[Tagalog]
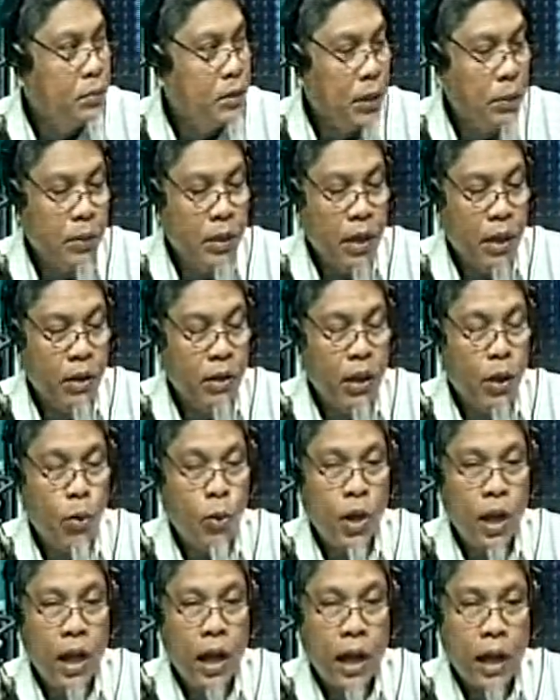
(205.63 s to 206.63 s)
Sabi ng Allah,
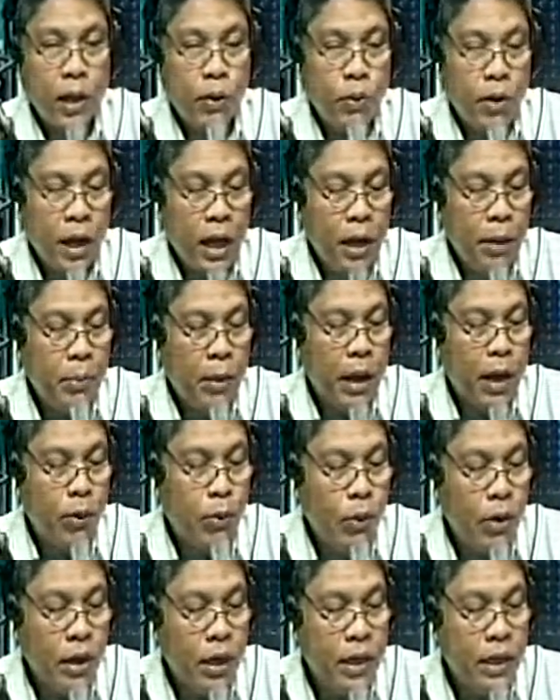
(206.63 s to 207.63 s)
wala kayong kalam, ako
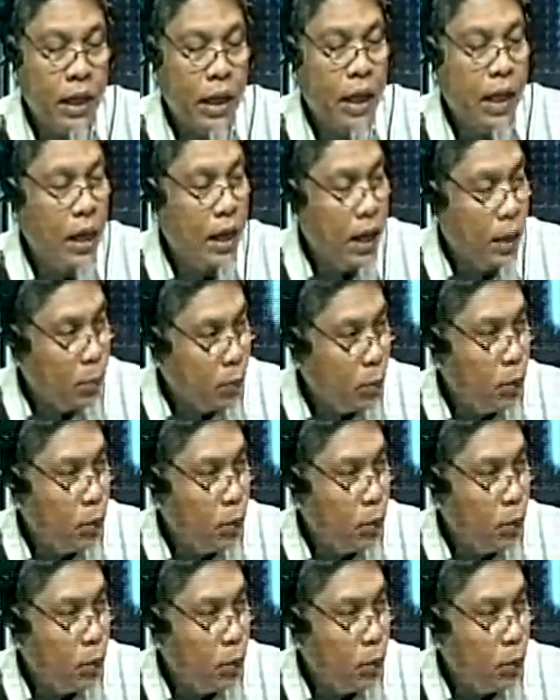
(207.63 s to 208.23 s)
ang alam yes,